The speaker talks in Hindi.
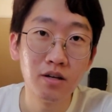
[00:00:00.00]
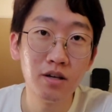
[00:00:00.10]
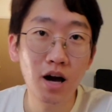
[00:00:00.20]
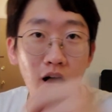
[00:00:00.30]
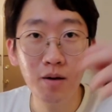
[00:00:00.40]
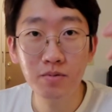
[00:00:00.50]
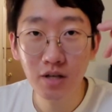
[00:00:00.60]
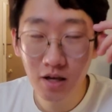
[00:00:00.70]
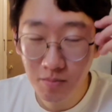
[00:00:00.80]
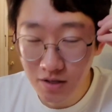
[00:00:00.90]
या आप
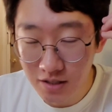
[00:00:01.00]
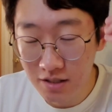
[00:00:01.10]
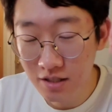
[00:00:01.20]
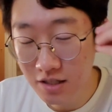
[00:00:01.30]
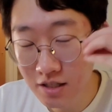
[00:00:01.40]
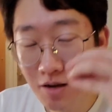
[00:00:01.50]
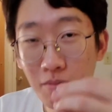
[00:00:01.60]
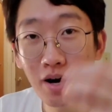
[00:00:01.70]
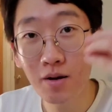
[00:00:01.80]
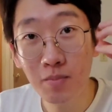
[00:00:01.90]
सही में इस चीज़ के
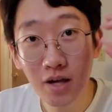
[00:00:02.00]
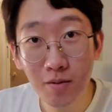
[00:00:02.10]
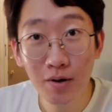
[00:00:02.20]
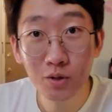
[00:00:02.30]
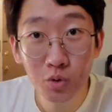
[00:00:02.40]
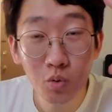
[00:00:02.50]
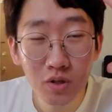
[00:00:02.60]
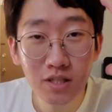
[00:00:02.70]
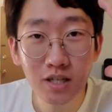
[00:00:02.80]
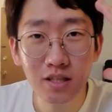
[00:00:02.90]
बारे में एक बार सोच
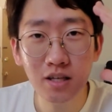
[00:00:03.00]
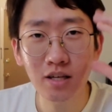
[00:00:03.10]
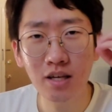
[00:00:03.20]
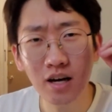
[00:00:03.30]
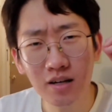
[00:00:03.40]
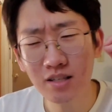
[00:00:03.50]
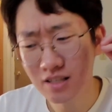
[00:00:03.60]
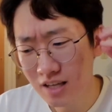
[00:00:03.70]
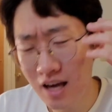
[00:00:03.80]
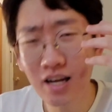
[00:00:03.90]
सकते हैं कि
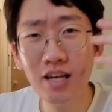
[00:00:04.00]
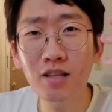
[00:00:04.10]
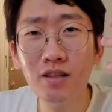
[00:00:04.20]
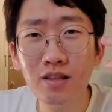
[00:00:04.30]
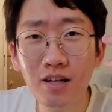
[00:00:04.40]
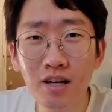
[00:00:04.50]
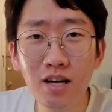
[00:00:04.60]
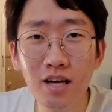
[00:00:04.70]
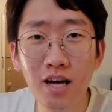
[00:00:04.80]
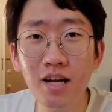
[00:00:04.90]
कहना लड़का
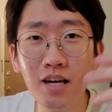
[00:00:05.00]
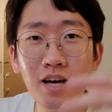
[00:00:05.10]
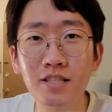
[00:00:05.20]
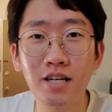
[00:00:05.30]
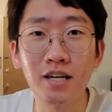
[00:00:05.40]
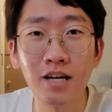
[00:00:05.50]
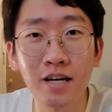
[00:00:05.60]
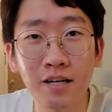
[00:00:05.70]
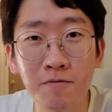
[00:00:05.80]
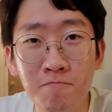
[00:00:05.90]
कहना क्या चाह रहा
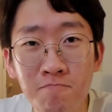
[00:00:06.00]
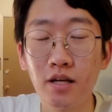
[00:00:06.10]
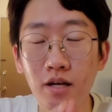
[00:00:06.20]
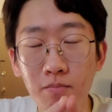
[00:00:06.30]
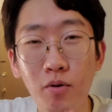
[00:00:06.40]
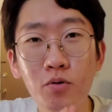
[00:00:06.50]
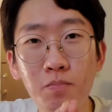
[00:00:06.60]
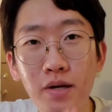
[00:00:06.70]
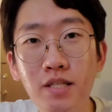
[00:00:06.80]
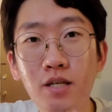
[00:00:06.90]
है एक बहुत
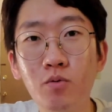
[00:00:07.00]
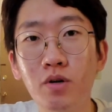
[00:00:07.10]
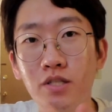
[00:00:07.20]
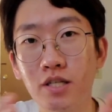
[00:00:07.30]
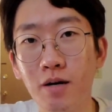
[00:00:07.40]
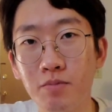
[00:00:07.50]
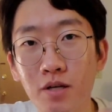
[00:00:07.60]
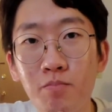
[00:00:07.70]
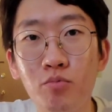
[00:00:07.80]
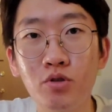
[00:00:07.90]
बेसिक क्वेश्चन आपसे
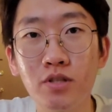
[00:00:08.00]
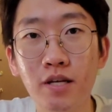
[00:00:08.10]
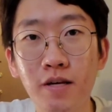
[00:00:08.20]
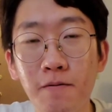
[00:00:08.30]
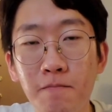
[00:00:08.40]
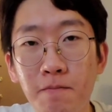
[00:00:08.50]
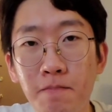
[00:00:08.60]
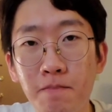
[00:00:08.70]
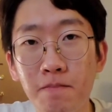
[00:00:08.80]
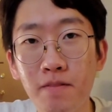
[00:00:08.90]
हम पूछते
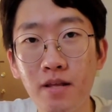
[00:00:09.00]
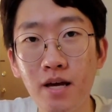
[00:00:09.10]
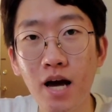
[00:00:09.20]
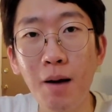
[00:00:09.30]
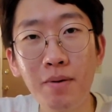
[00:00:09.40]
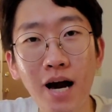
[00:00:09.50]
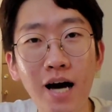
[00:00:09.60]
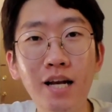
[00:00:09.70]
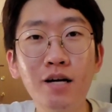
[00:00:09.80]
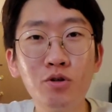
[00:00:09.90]
हैं आप
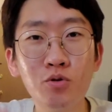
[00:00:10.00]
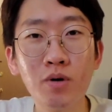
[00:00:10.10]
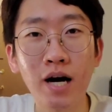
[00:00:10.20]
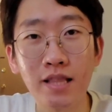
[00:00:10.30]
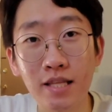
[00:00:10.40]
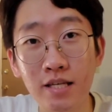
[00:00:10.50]
खाना क्यों खाते